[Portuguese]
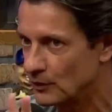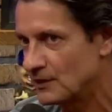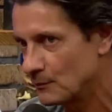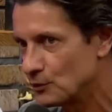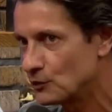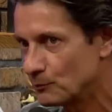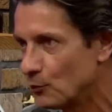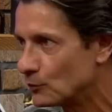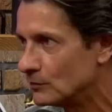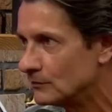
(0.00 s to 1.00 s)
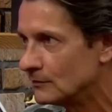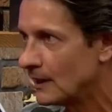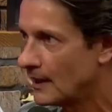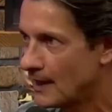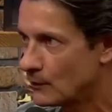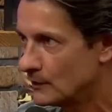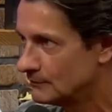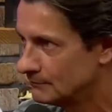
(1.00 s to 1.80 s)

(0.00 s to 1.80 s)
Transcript: Eles chamam de expurgo? Água.